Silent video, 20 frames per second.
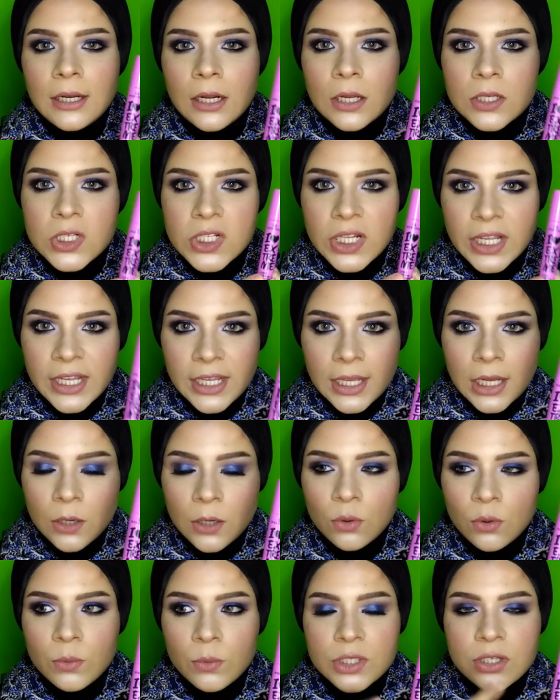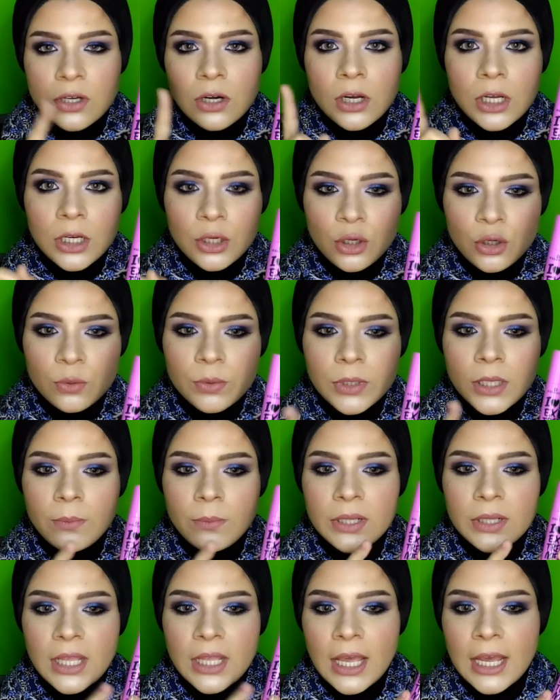الاصليه والمسكره
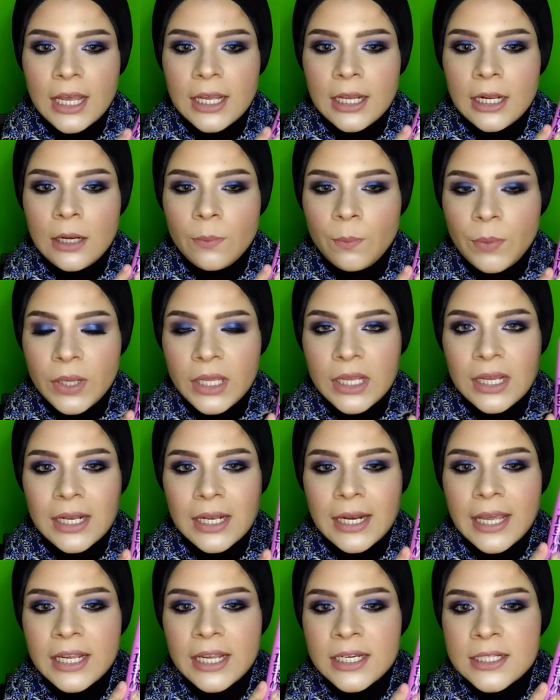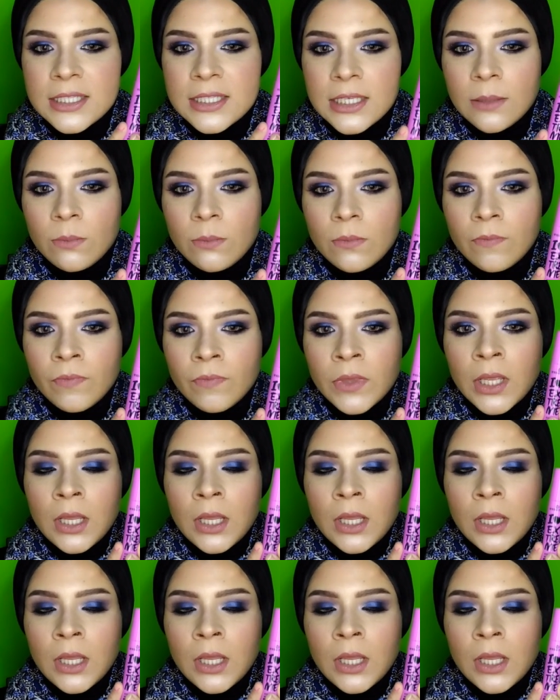الكوبي بتاع البينك لان دي